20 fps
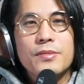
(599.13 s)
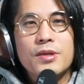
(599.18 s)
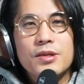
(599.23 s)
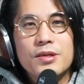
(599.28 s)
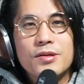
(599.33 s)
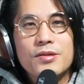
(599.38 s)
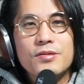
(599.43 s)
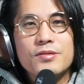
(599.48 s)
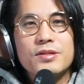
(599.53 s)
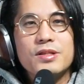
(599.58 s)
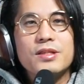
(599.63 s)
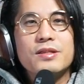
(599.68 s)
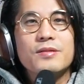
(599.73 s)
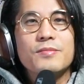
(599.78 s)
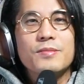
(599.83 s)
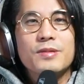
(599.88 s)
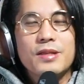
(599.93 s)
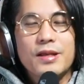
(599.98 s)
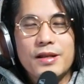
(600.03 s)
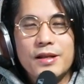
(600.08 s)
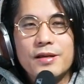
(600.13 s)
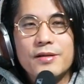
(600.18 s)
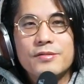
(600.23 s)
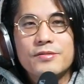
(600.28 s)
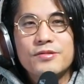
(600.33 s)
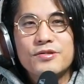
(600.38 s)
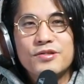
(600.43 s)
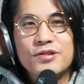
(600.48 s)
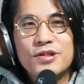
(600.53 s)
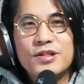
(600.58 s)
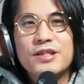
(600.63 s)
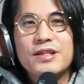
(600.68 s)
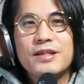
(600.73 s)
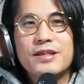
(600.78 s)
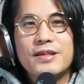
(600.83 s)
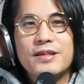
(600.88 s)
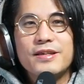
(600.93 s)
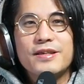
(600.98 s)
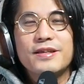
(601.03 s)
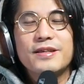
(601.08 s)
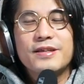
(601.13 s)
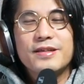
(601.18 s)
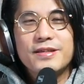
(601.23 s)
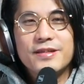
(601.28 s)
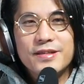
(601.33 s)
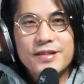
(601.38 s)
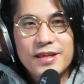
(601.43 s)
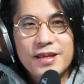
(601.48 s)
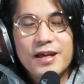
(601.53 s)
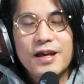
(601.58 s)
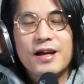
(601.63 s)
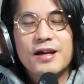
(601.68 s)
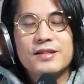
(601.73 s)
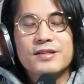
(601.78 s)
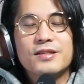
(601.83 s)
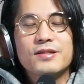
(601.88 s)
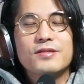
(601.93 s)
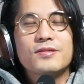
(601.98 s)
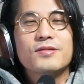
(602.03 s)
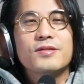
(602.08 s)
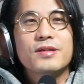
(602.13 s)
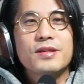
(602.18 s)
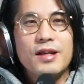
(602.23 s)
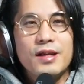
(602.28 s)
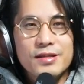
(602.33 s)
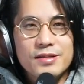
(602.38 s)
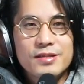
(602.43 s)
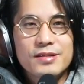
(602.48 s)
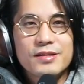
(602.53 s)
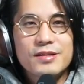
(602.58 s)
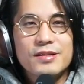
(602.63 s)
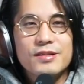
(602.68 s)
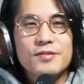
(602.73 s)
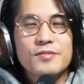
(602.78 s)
休日みたいな雰囲気で、あずるいなっつって